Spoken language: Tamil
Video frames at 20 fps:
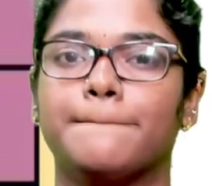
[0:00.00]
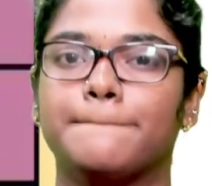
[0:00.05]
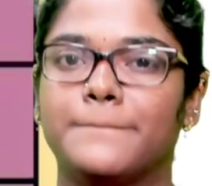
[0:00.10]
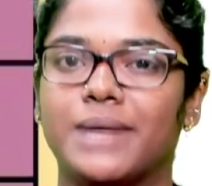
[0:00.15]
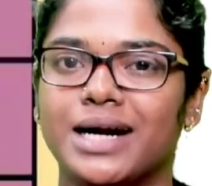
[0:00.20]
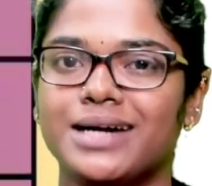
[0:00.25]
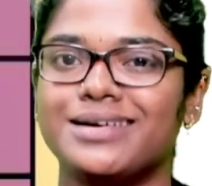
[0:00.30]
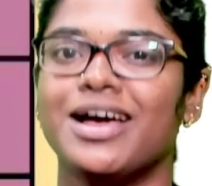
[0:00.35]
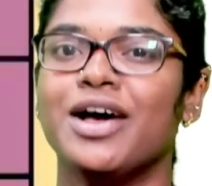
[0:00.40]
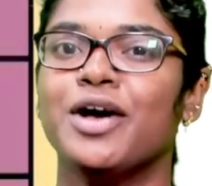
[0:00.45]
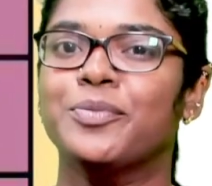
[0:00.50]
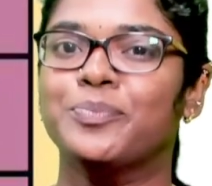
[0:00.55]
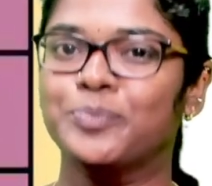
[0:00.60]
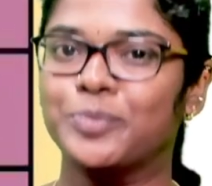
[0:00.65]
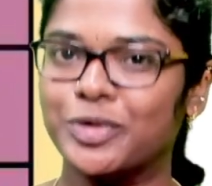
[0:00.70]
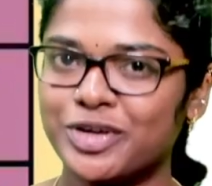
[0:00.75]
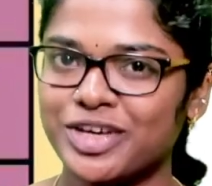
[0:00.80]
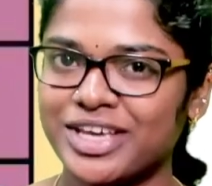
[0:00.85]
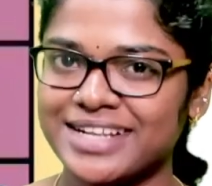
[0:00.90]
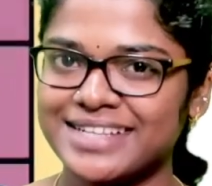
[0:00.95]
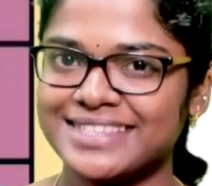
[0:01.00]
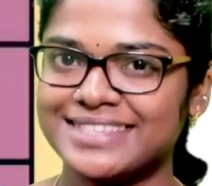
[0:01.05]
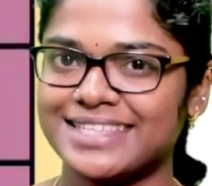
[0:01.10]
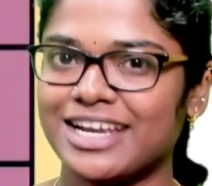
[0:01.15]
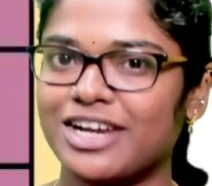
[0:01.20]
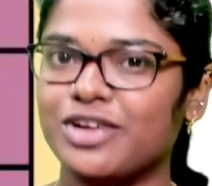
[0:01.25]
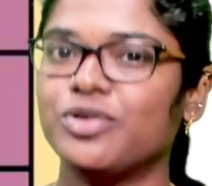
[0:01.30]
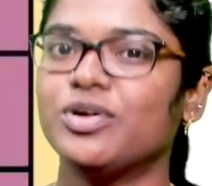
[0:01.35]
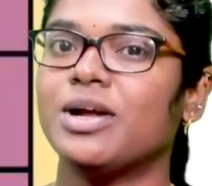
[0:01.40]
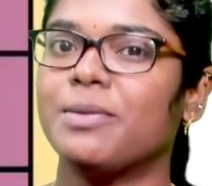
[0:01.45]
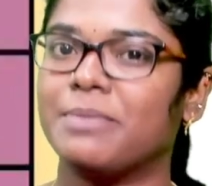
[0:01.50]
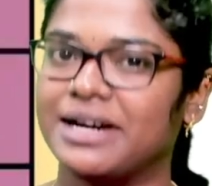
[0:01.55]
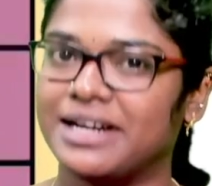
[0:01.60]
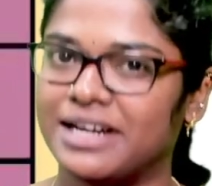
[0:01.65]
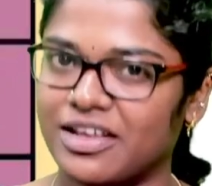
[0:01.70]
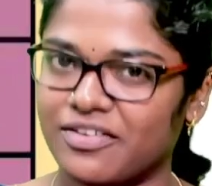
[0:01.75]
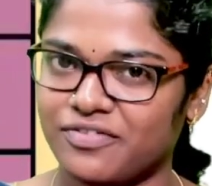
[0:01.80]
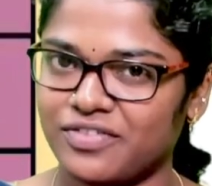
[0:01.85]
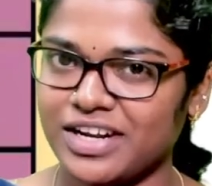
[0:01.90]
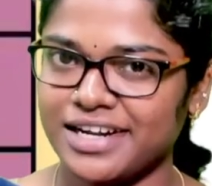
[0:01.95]
பட் புக் இன்சைடும் நம்ம
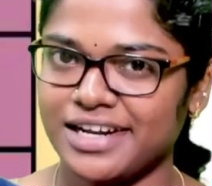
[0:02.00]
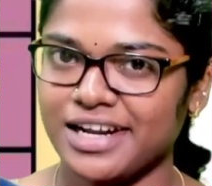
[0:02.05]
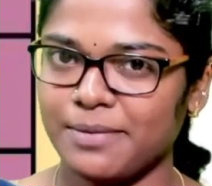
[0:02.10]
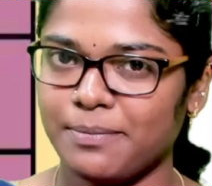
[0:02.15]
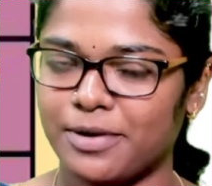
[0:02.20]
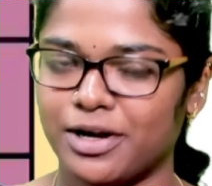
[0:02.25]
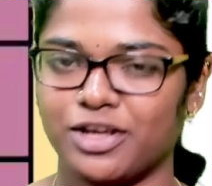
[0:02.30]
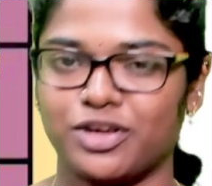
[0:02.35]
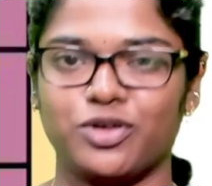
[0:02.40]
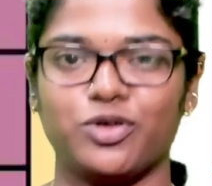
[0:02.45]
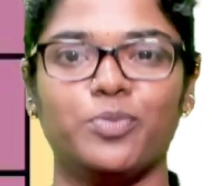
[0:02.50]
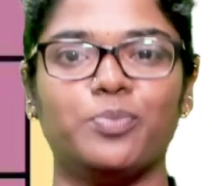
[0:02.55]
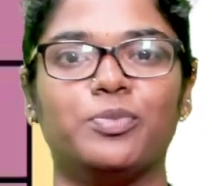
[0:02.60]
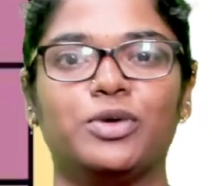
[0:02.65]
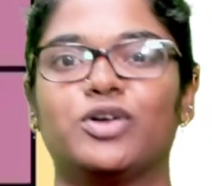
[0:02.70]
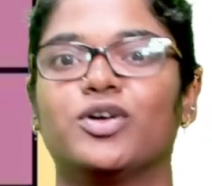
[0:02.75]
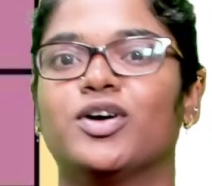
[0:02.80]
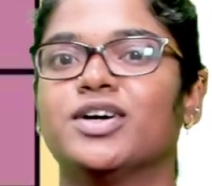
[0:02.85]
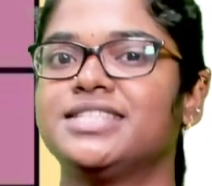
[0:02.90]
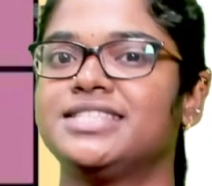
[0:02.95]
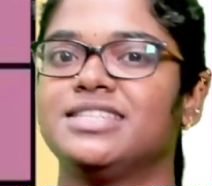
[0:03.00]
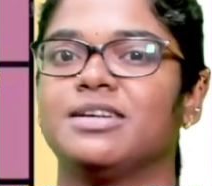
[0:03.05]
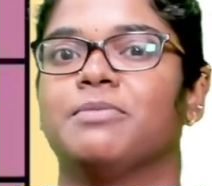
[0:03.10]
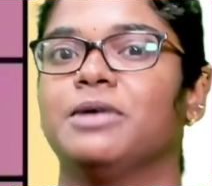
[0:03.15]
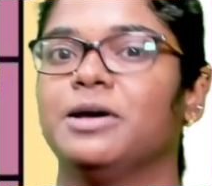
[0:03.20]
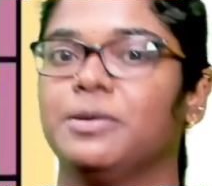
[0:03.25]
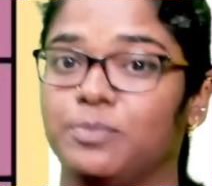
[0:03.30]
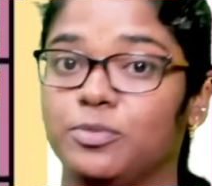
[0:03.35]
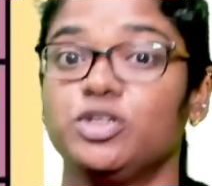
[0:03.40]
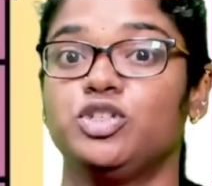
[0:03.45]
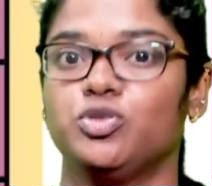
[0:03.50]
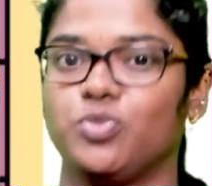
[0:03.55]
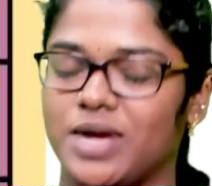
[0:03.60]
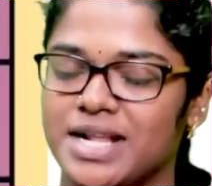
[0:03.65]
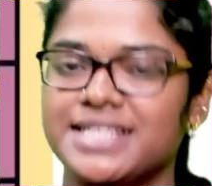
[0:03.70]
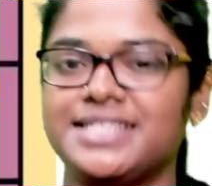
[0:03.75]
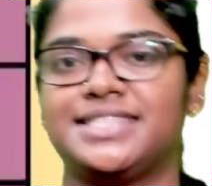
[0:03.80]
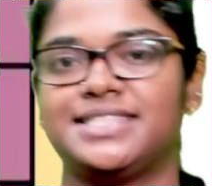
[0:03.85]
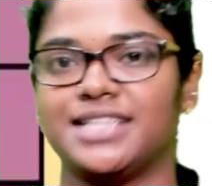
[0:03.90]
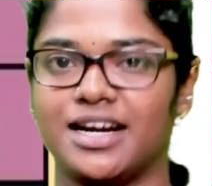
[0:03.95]
டெஃபினெட்லி படிக்கணும் பிகாஸ் நம்ம இப்போ
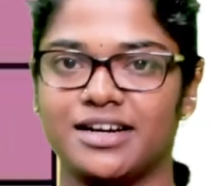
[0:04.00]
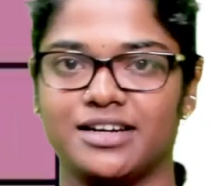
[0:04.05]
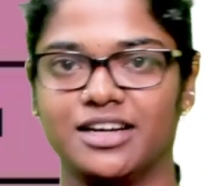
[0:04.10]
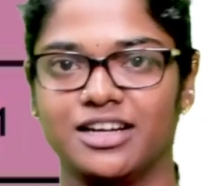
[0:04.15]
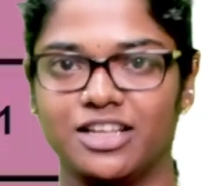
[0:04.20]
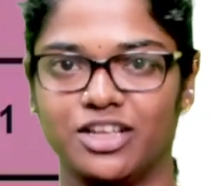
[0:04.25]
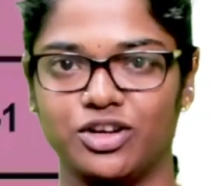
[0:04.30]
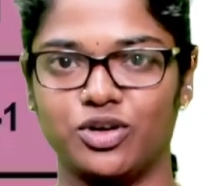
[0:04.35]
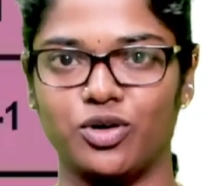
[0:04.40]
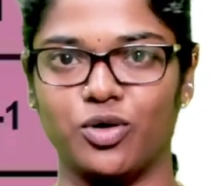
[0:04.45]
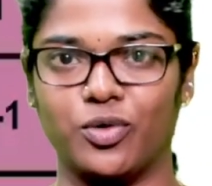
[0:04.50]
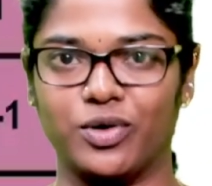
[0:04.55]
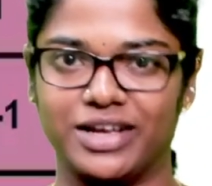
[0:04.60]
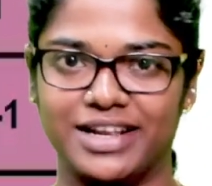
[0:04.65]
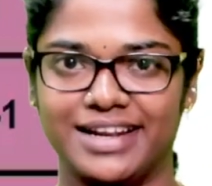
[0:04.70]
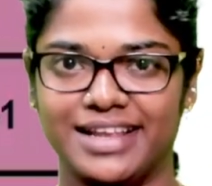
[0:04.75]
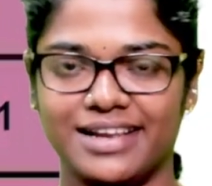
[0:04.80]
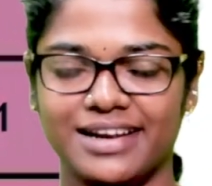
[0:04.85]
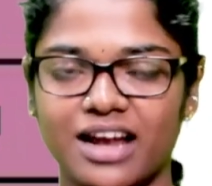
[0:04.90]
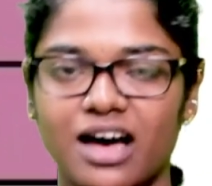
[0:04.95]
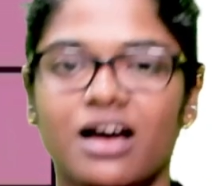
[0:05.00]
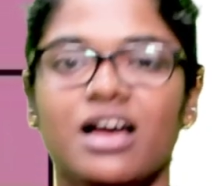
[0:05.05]
டுவெல்த் ஸ்டாண்டர்டில் இருக்கோம் இல்லைங்களா